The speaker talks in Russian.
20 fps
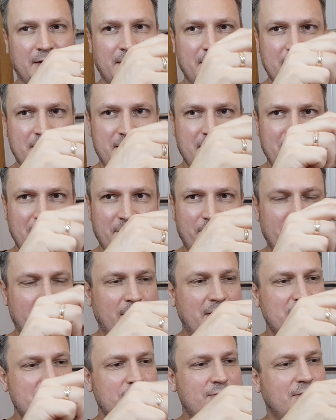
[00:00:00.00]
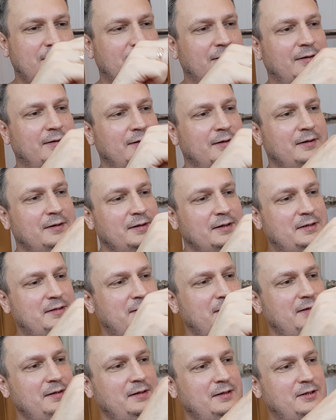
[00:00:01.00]
Синий помазок к
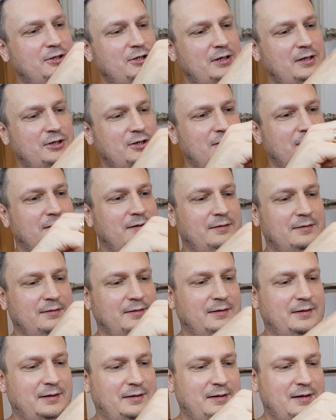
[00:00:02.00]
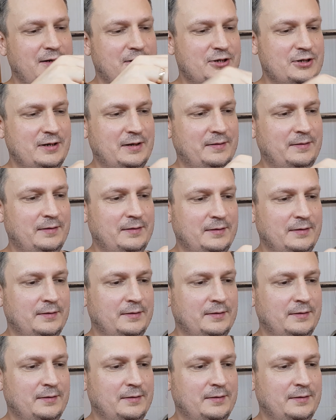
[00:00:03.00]
синей чаше. Отлично.